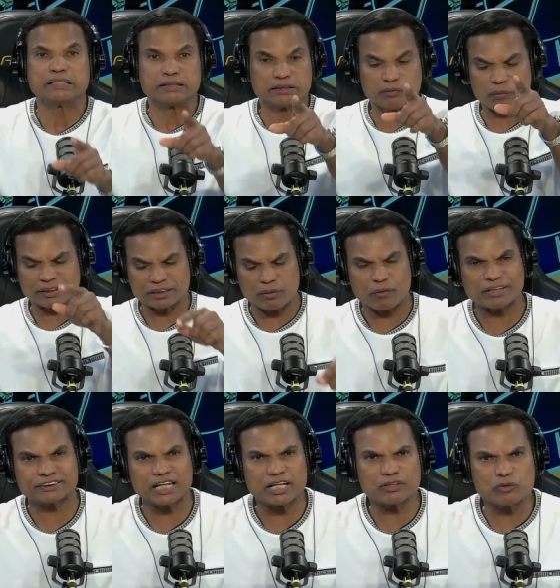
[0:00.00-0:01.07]
Le voy a,
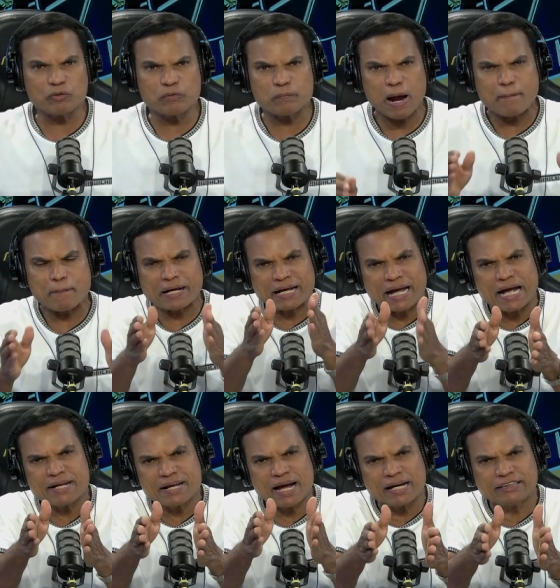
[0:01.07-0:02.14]
hacer una
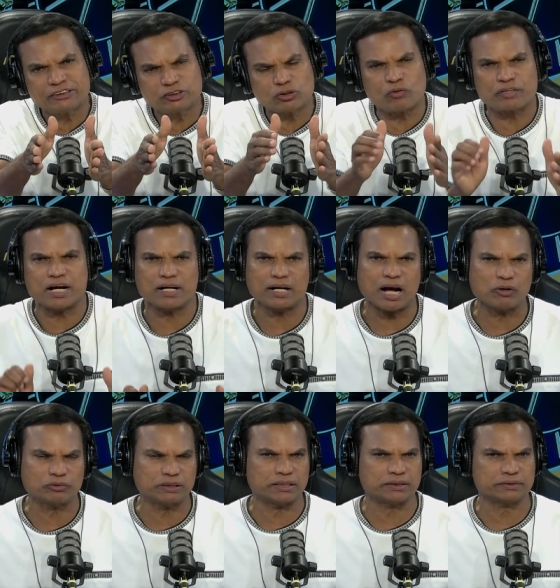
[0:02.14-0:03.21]
pequeña historia a
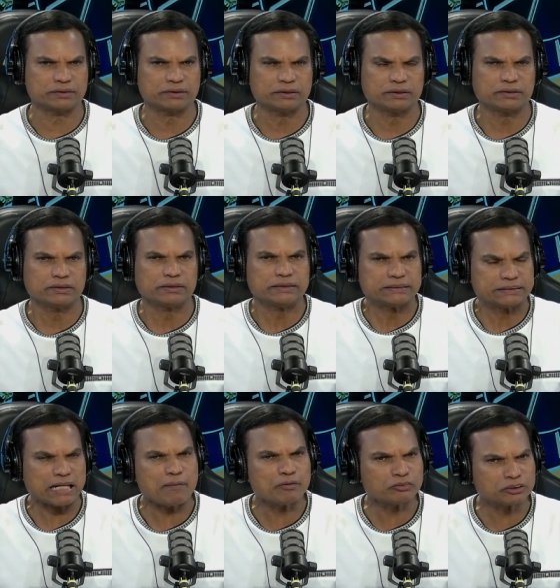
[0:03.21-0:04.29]
ustedes.
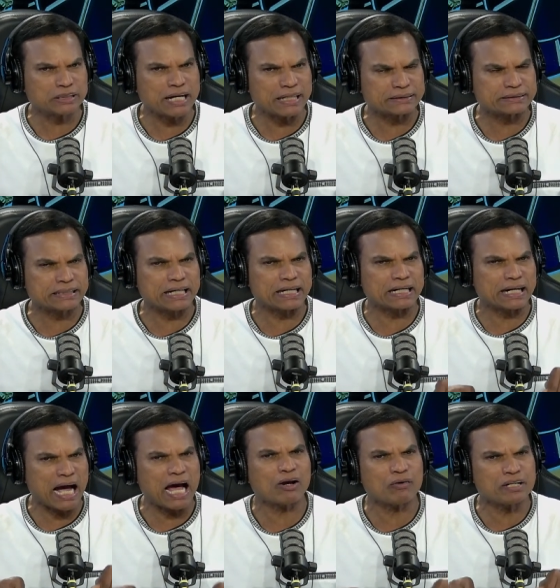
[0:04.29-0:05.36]
Saben ustedes que
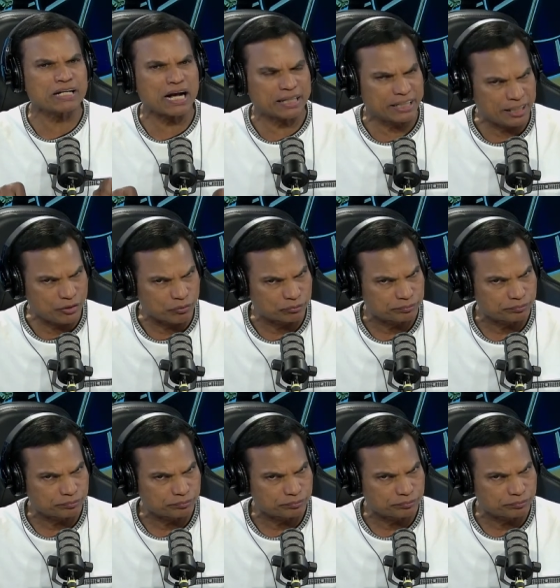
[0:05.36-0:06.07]
Carolyn Aquino,